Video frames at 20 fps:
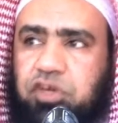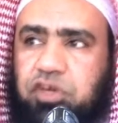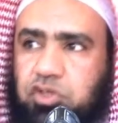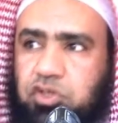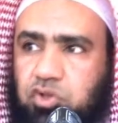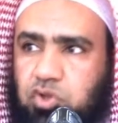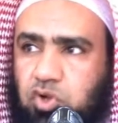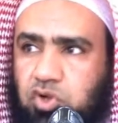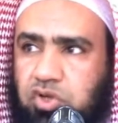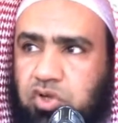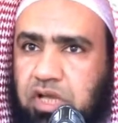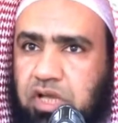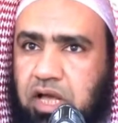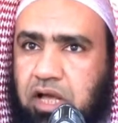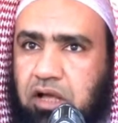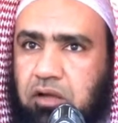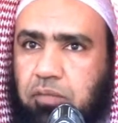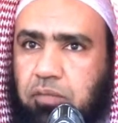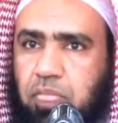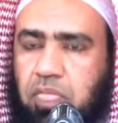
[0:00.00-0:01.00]
في
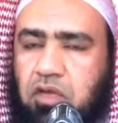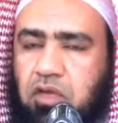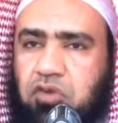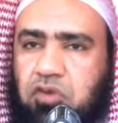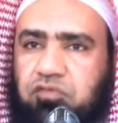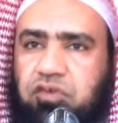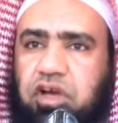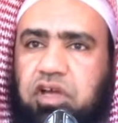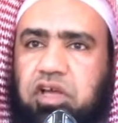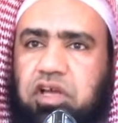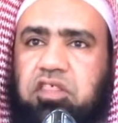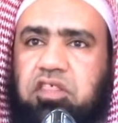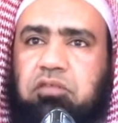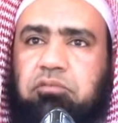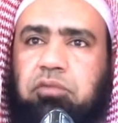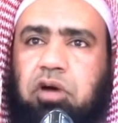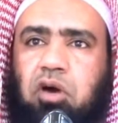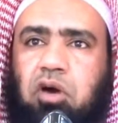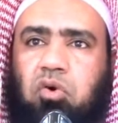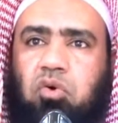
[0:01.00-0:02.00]
الدنيا
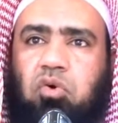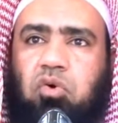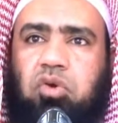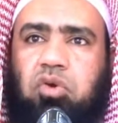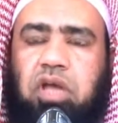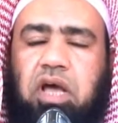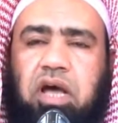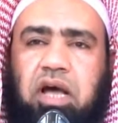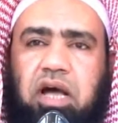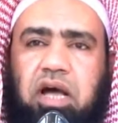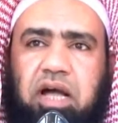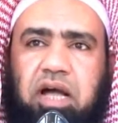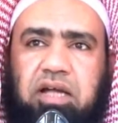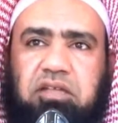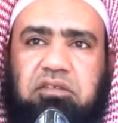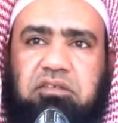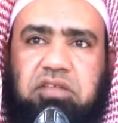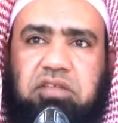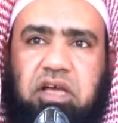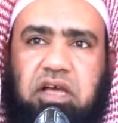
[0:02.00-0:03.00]
فيذبحونها
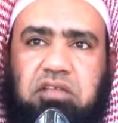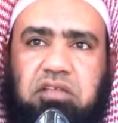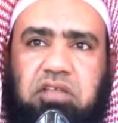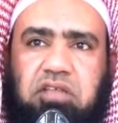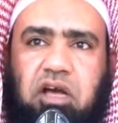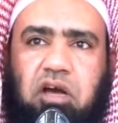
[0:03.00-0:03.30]
حتى